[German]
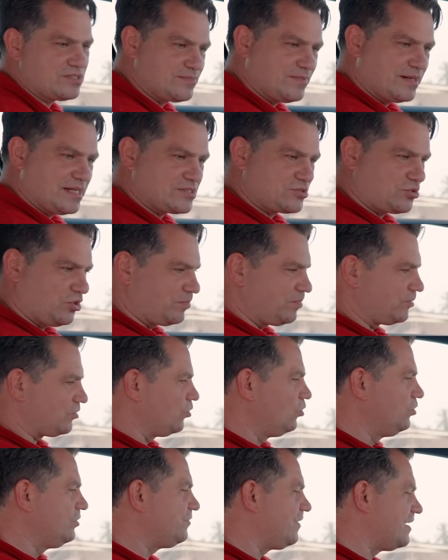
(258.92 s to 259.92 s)
uns mal das Cockpit.
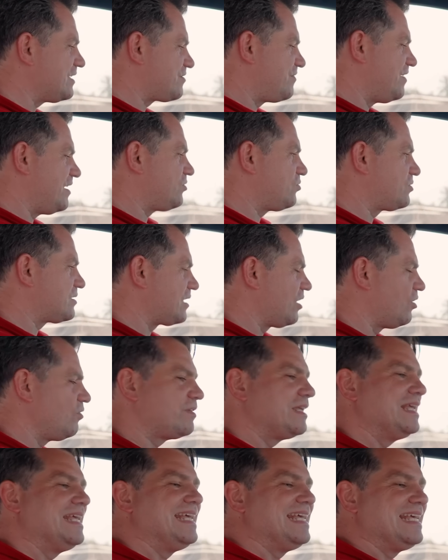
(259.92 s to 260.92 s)
Und was fällt uns
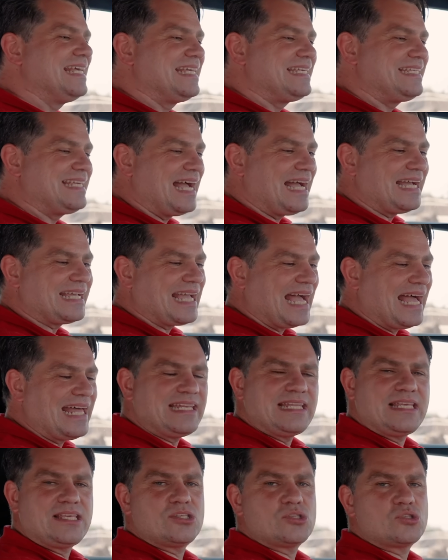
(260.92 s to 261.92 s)
auf? Ja, gar
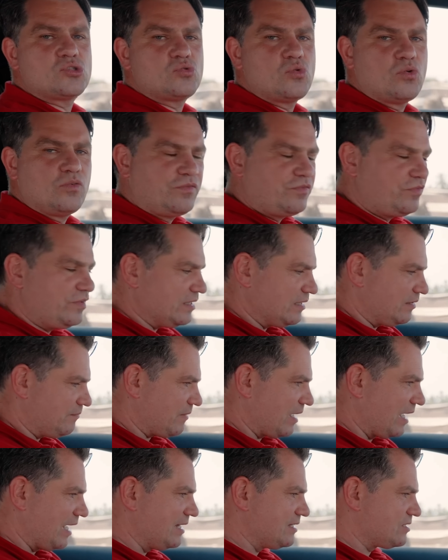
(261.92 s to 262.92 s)
nicht so viel.
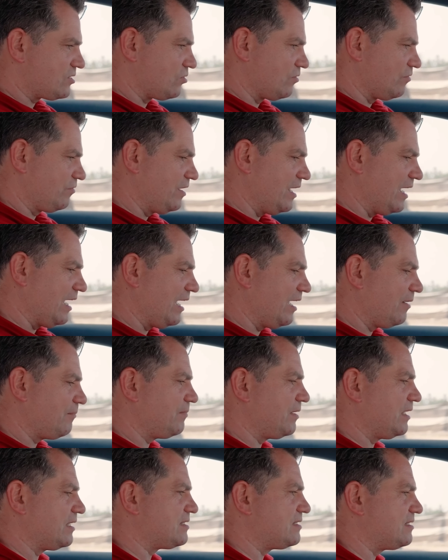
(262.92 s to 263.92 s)
Also, wir
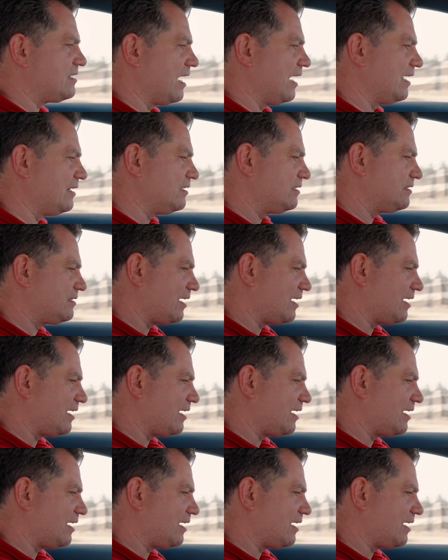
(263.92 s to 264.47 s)
haben jetzt ein